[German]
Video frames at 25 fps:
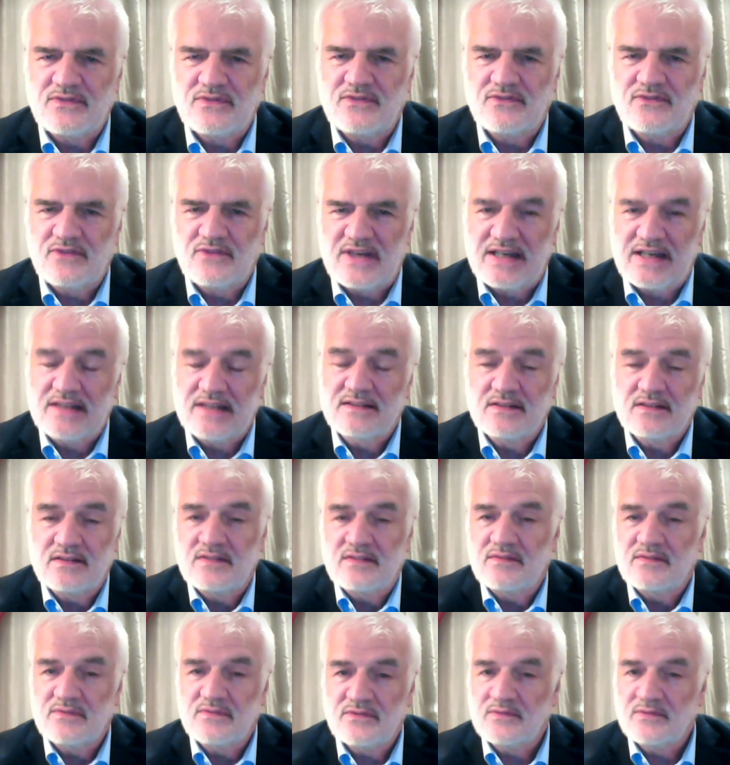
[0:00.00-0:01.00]

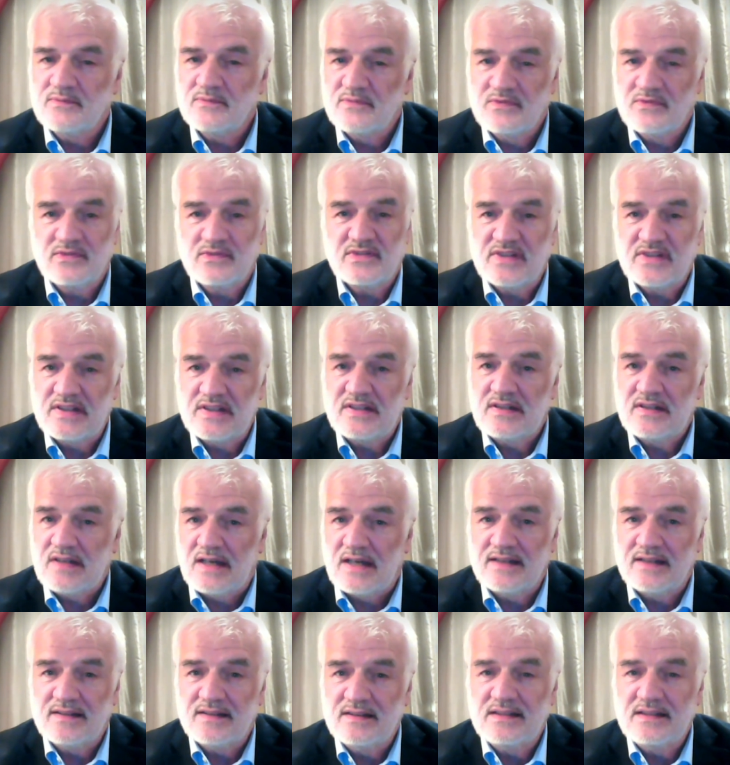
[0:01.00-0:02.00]
werden sich
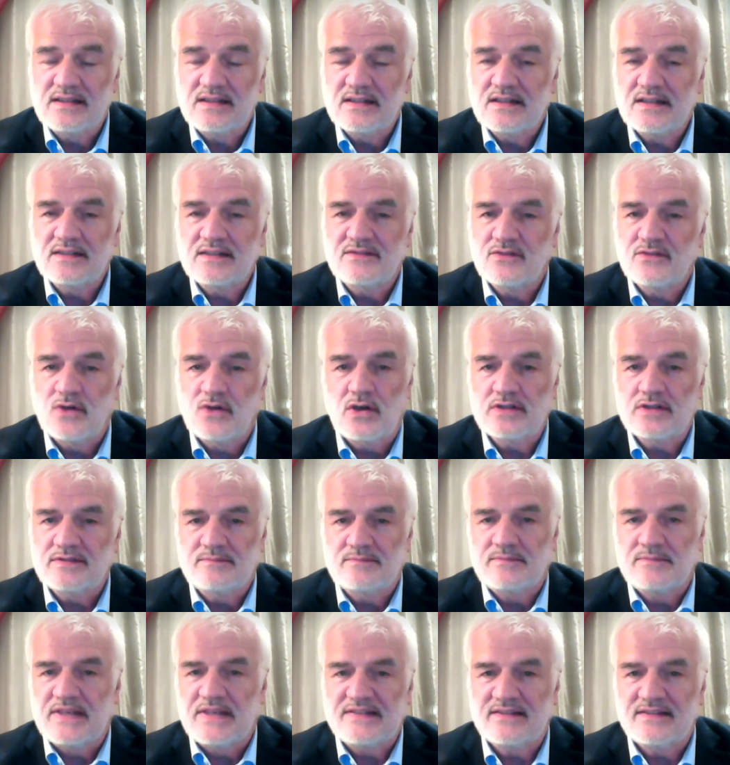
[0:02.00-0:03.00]
an ihren
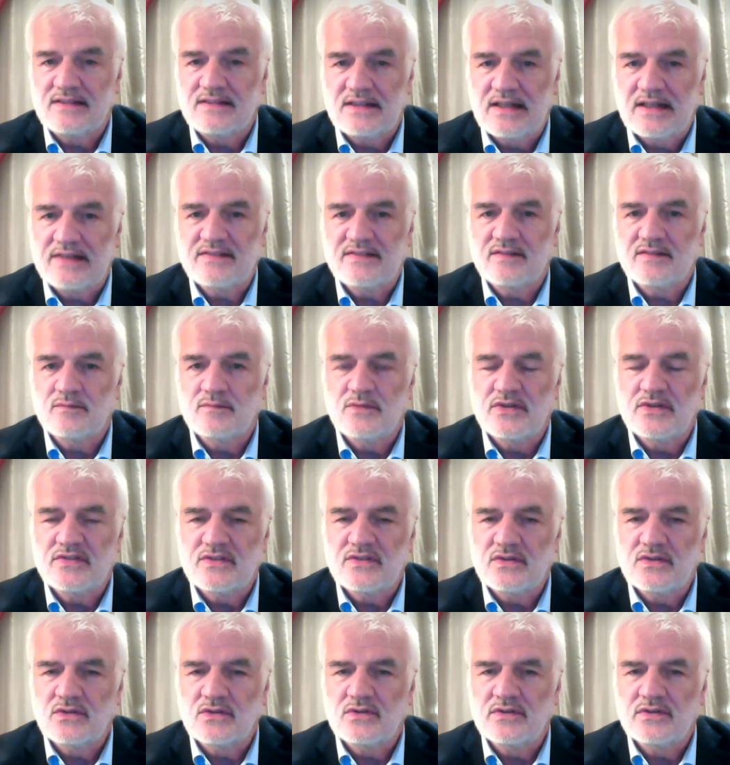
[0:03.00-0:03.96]
Worten messen lassen müssen.